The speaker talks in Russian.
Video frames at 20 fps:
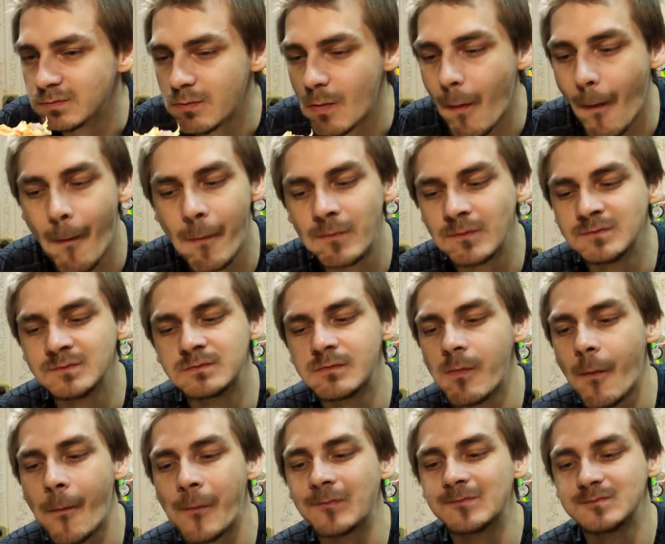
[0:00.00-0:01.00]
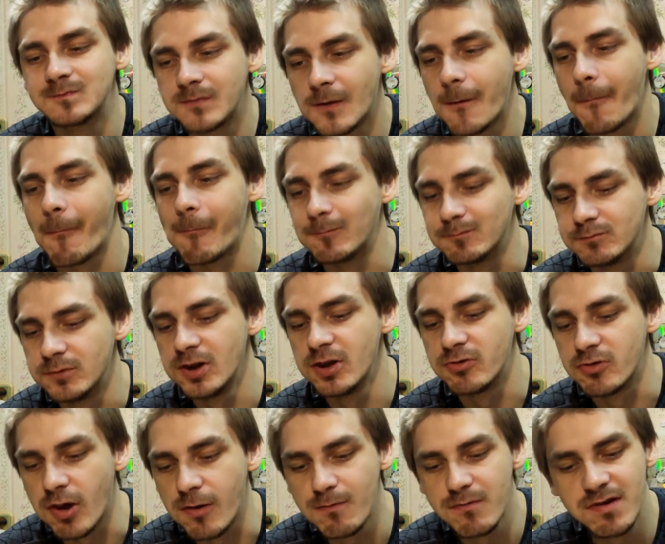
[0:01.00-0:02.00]
М м-м. -м -м.
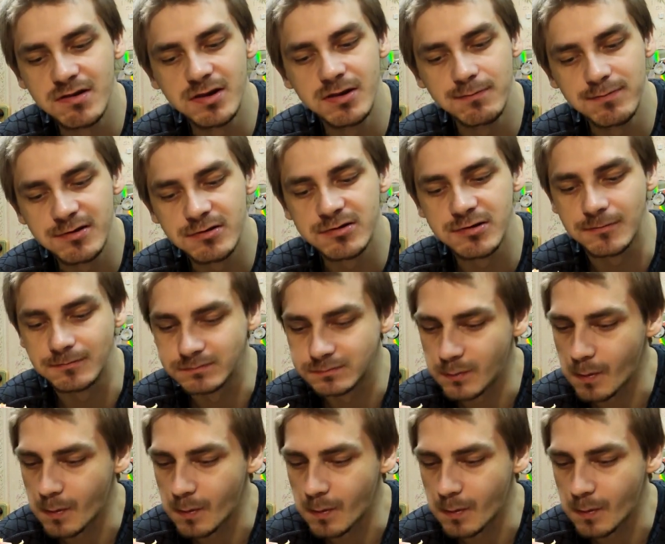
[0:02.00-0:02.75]
Блин, нормальная пицца.